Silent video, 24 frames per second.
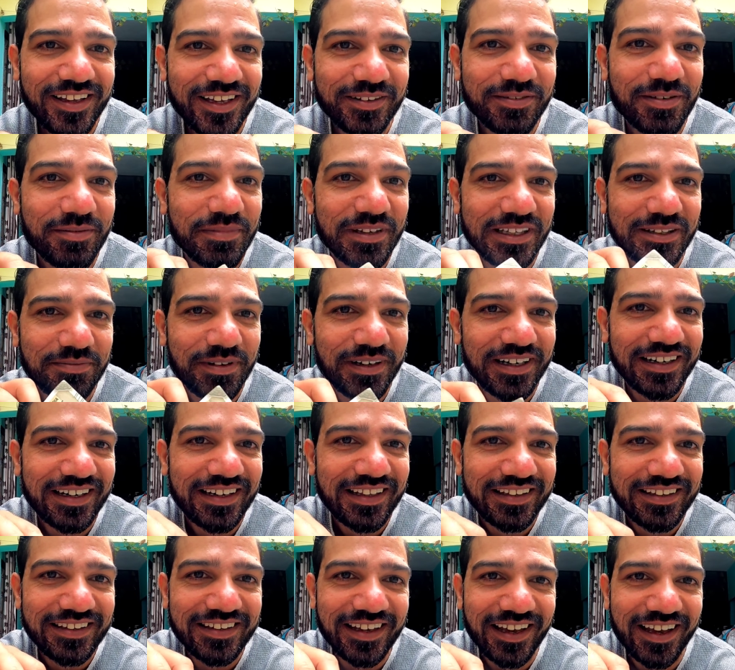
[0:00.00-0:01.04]
इसमें मिस
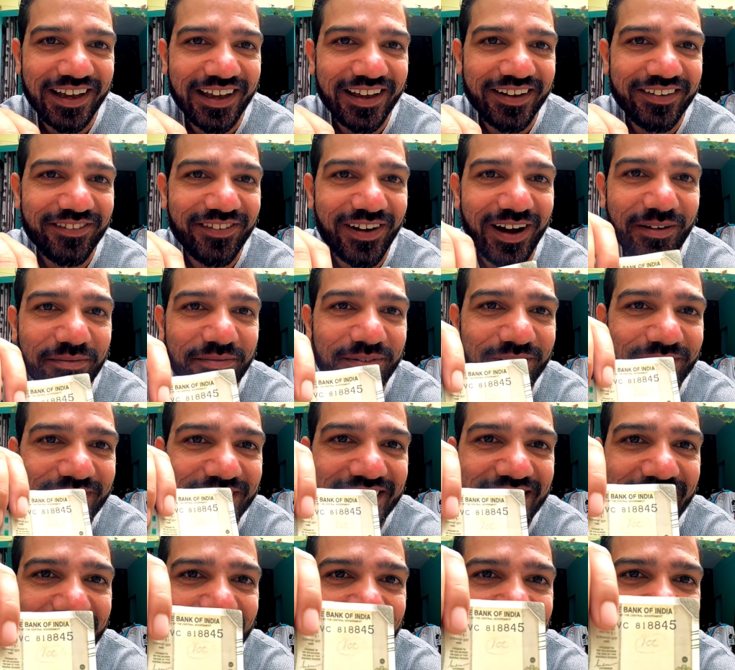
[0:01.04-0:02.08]
प्रिंटिंग क्या है वो आप खुद
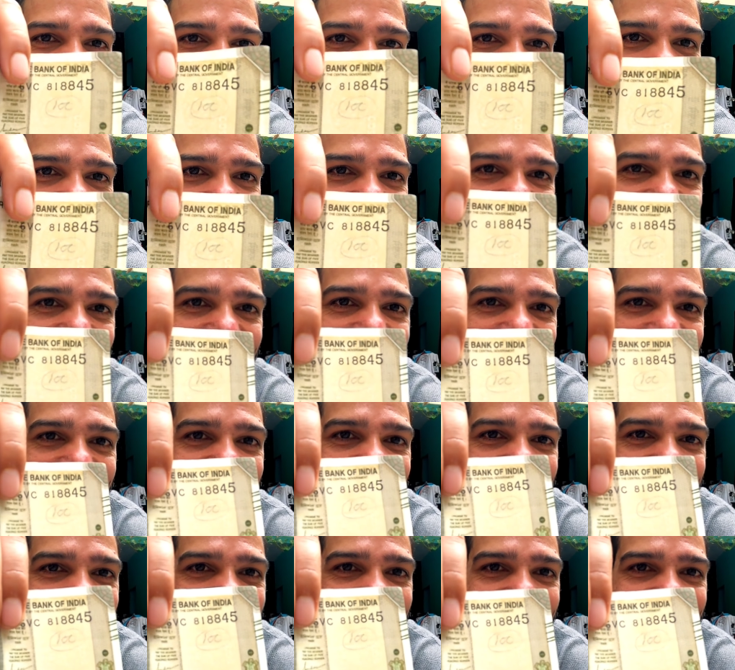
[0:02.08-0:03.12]
ही देखो चेक करो
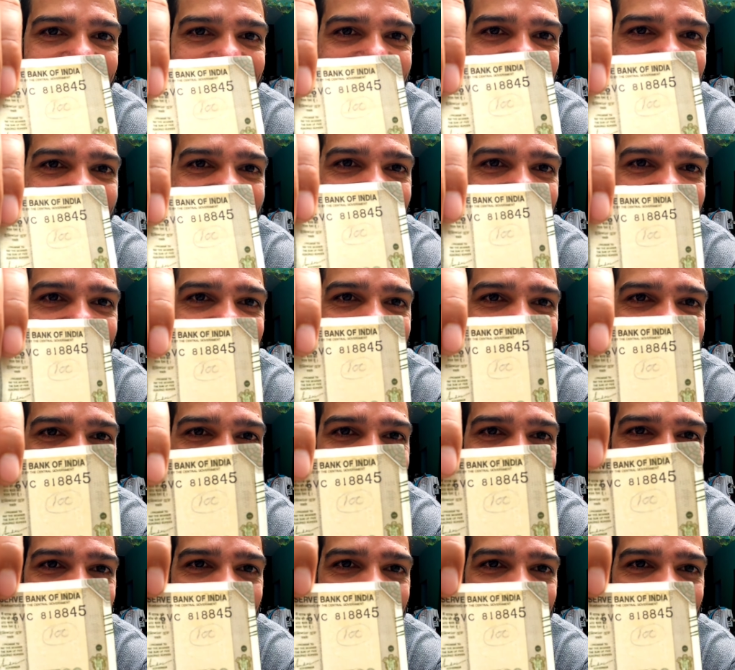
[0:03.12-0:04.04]
इसके